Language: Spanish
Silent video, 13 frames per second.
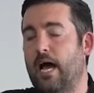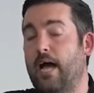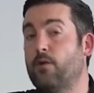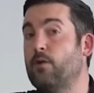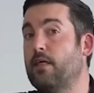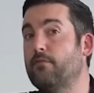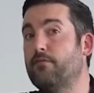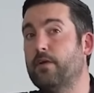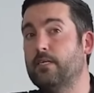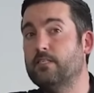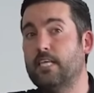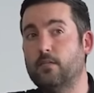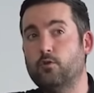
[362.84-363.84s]
Hay una
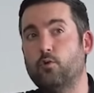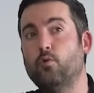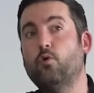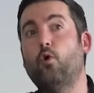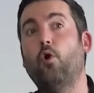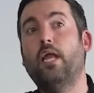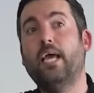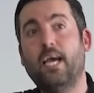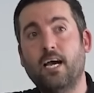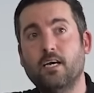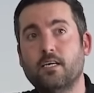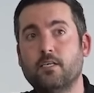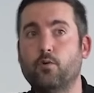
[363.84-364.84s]
diferencia entre un
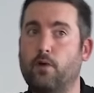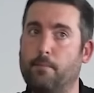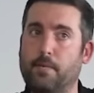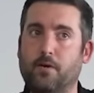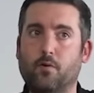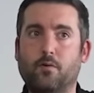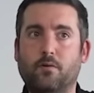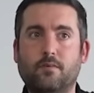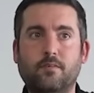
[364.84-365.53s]
colega y un amigo.